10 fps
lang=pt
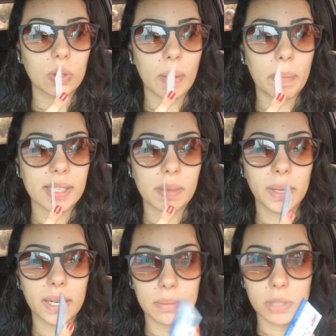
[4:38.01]
do rapaz da
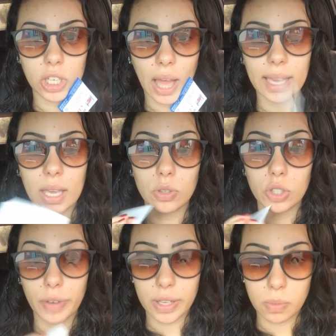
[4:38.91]
pirâmide lá, que é onde
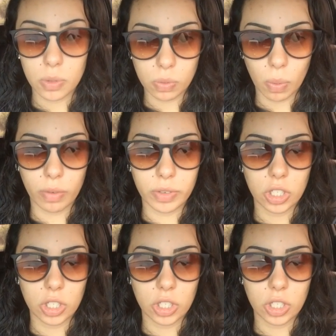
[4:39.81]
eu faço meus móveis.